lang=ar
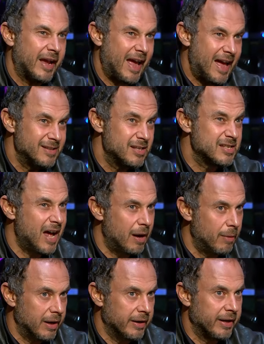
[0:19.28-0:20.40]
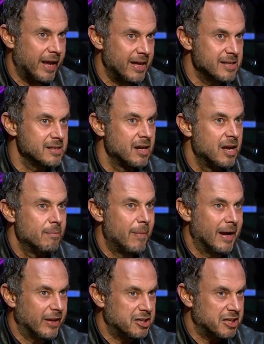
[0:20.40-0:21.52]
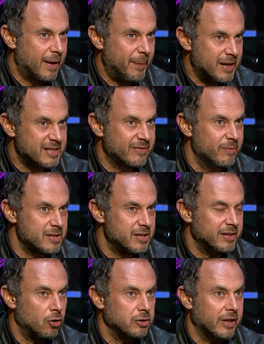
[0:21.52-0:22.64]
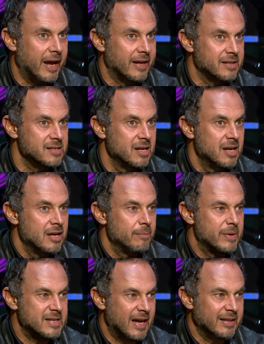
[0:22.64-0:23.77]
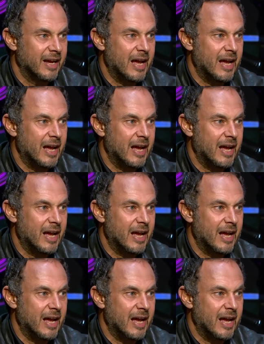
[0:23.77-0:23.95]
كانز صعبه لان كانز ما عندكش كاباسيتي في مصر تحط كانز بس عندك